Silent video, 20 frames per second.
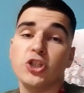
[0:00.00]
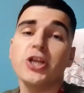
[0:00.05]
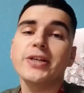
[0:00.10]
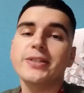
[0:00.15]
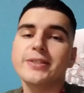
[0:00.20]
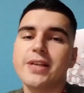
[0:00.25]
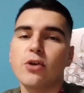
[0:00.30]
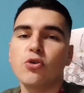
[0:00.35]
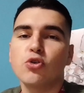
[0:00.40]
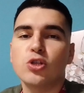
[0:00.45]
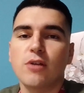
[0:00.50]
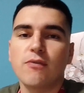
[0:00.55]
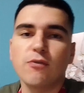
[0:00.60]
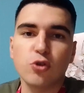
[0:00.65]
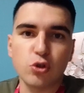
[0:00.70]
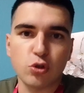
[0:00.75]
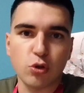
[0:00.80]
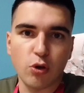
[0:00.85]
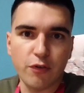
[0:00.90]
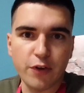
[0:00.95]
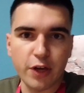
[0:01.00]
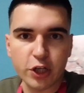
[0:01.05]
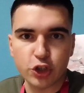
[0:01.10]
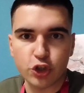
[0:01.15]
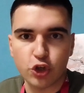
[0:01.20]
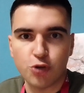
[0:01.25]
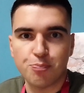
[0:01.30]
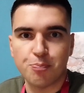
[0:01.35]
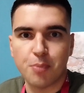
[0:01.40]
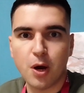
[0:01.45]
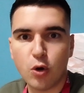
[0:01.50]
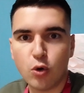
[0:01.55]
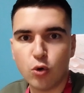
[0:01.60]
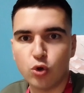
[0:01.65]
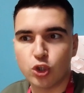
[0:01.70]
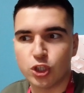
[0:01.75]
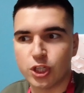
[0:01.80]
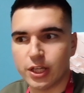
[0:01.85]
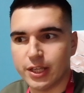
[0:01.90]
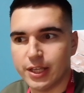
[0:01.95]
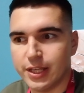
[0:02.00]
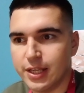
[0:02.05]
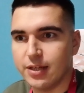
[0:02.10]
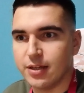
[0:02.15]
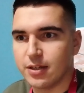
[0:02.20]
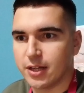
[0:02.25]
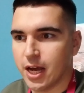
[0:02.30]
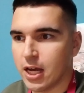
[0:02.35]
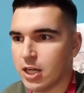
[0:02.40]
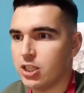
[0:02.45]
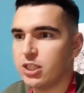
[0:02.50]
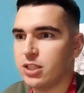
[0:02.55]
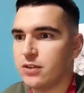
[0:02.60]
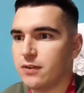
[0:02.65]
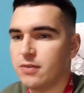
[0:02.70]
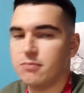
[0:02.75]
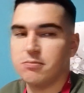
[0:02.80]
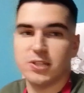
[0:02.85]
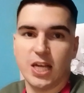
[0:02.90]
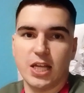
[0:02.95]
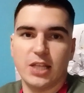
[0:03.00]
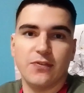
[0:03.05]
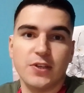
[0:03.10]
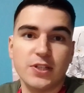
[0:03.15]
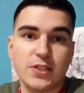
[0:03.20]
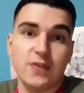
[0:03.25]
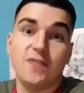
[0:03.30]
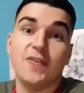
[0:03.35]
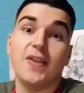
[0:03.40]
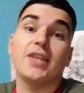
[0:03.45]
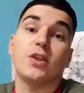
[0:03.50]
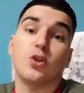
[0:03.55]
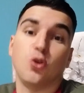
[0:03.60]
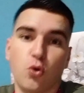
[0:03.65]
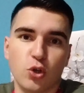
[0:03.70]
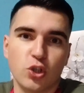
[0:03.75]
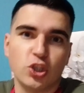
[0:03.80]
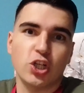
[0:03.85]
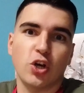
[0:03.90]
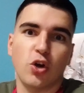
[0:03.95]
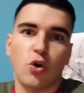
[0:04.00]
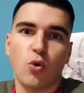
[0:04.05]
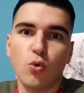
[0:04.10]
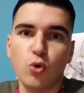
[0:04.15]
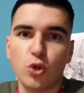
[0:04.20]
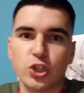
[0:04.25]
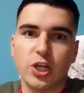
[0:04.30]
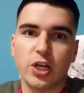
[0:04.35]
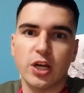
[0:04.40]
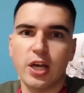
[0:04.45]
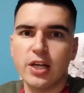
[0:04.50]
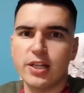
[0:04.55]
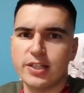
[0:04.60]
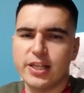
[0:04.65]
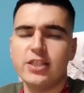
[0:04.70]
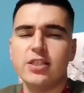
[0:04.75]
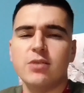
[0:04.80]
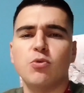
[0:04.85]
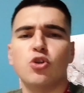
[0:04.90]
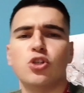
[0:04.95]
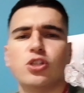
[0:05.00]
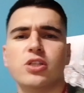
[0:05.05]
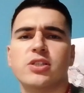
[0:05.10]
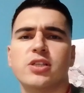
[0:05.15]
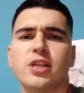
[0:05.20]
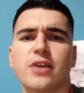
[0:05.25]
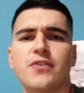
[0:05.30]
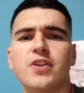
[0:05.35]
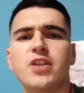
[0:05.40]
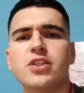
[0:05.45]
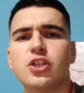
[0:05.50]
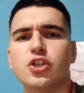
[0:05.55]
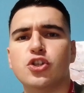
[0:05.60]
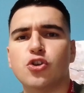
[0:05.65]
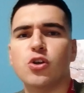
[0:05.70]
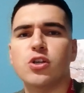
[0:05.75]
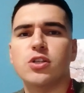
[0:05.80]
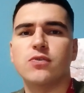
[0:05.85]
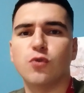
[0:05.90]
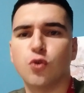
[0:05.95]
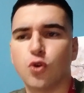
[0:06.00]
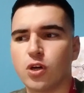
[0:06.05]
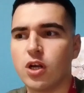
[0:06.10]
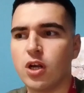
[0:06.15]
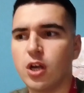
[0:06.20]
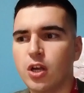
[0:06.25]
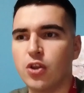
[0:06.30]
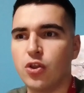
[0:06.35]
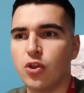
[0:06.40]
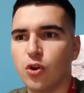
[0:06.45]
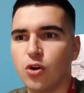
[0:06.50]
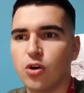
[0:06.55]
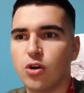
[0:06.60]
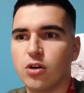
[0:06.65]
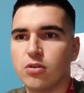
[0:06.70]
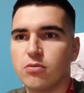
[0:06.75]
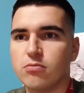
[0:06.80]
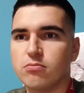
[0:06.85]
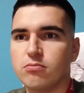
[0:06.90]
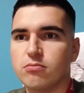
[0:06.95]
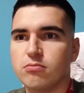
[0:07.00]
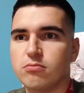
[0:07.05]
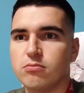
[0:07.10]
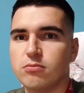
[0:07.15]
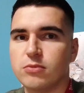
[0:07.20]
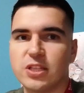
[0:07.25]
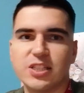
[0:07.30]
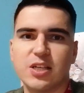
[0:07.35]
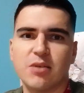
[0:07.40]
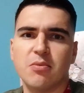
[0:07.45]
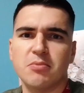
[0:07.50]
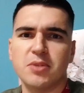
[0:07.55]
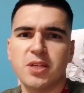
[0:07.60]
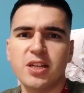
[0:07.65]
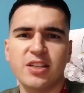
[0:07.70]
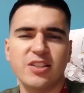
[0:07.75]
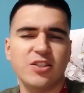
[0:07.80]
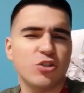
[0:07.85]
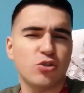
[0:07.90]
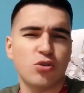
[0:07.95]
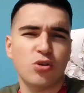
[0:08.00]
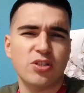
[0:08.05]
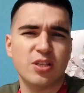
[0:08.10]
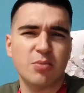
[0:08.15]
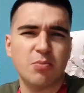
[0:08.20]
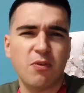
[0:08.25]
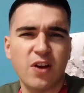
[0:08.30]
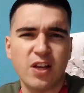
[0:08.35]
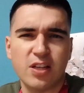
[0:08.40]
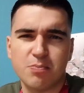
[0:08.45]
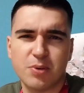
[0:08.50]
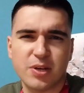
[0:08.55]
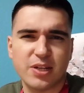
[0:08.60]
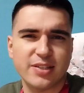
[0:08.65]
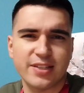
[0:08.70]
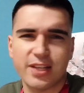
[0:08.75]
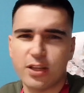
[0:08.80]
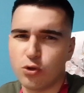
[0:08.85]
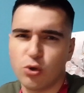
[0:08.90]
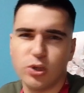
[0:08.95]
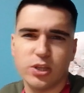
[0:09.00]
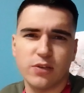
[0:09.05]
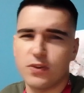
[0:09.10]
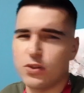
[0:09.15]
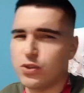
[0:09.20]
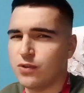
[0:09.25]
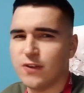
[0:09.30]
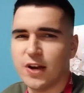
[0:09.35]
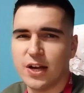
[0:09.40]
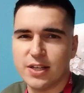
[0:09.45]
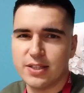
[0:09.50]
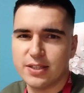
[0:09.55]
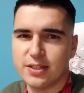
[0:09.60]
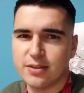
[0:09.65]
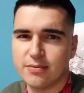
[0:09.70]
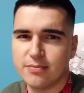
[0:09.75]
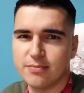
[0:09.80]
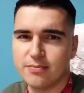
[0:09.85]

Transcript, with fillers: Сейчас я уже в условиях чуть похуже, и качество, соответственно, тоже хуже. Кстати, можете сравнить еще и звук, но на самом деле не стоит забывать про цену этого девайса.